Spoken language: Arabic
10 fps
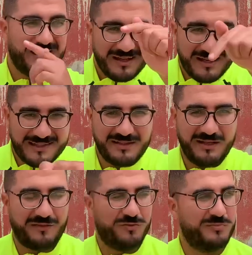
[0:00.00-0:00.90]
خاصنا
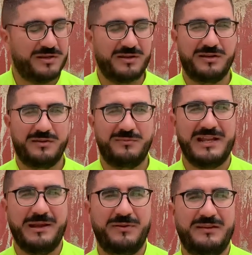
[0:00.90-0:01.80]
نعرفوا من
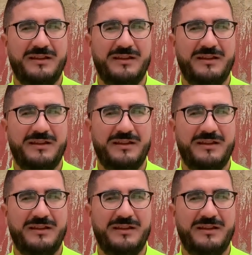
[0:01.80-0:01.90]
صاحب